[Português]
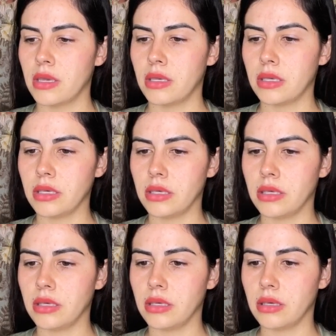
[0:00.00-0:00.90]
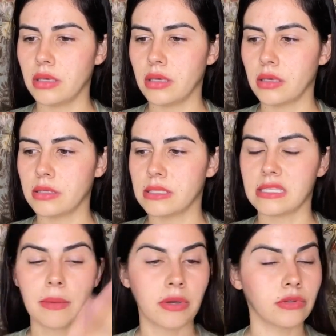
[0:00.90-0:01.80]
E vocês
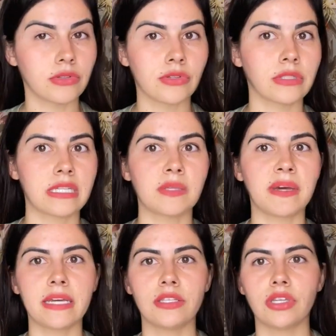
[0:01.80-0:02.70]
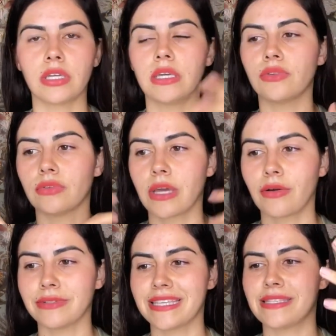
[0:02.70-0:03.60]
sabem que eu sou transparente aqui, tudo que
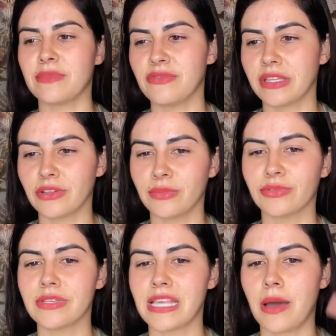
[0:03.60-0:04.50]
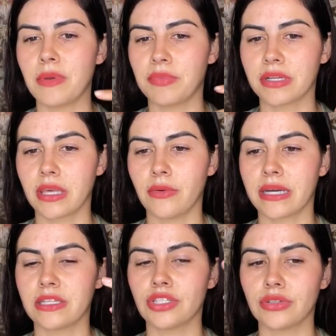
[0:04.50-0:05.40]
acontece na minha vida todo mundo sabe, porque eu
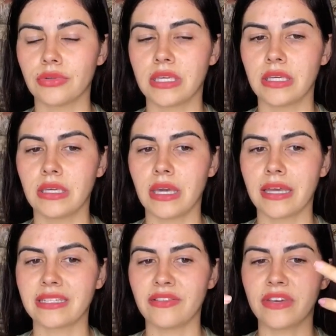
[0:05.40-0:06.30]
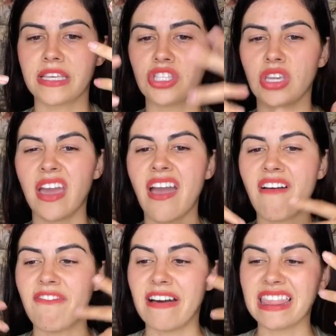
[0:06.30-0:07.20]
acredito que através de
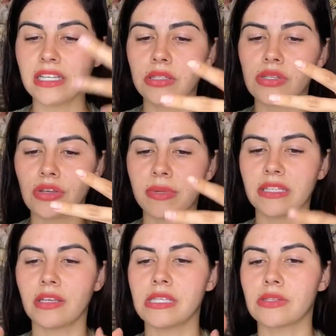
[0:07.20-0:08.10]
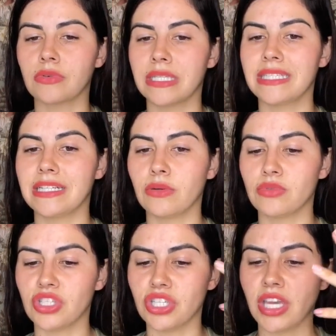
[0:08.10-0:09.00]
falando sobre a nossa escuridão,
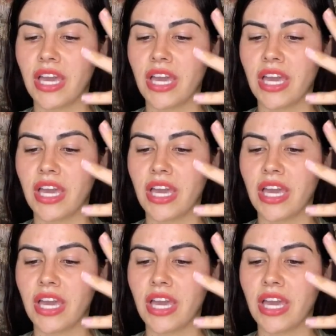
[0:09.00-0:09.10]
de